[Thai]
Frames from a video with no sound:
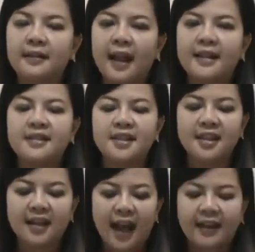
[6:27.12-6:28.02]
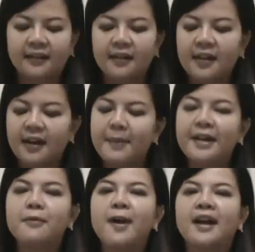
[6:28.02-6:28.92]
ราศีกันระมัด
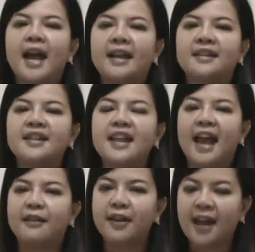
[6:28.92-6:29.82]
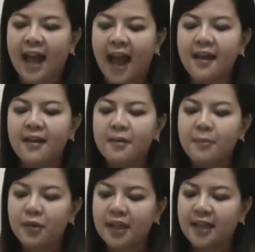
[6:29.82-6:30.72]
ระวังการใช้จ่ายด้วยนะคะเพ
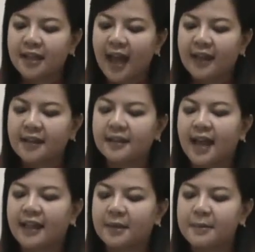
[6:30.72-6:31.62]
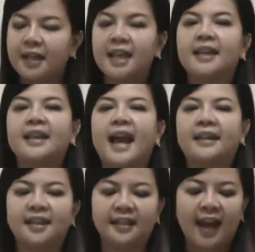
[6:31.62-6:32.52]
ราะเกณฑ์การเงินอาจจะมีเกณฑ์การ
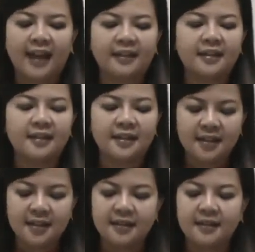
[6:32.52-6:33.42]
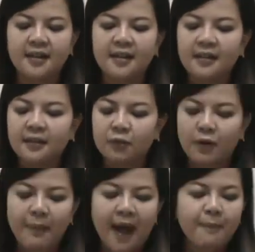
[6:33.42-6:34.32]
ติดขัดเกิดขึ้นสุข
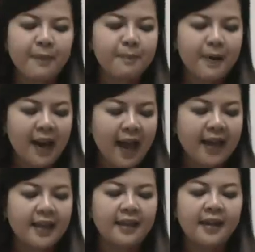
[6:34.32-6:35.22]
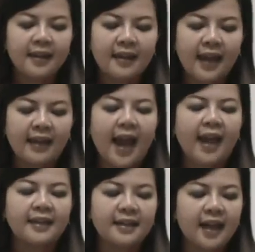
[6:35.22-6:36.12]
ภาพไม่เป็นไรการงา
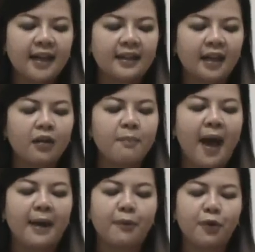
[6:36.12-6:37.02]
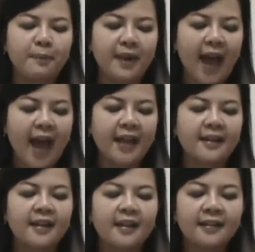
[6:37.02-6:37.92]
นเหนื่อยแต่ก็ผ่านพ้นไปได้
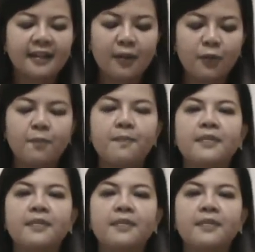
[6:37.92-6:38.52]
สรุป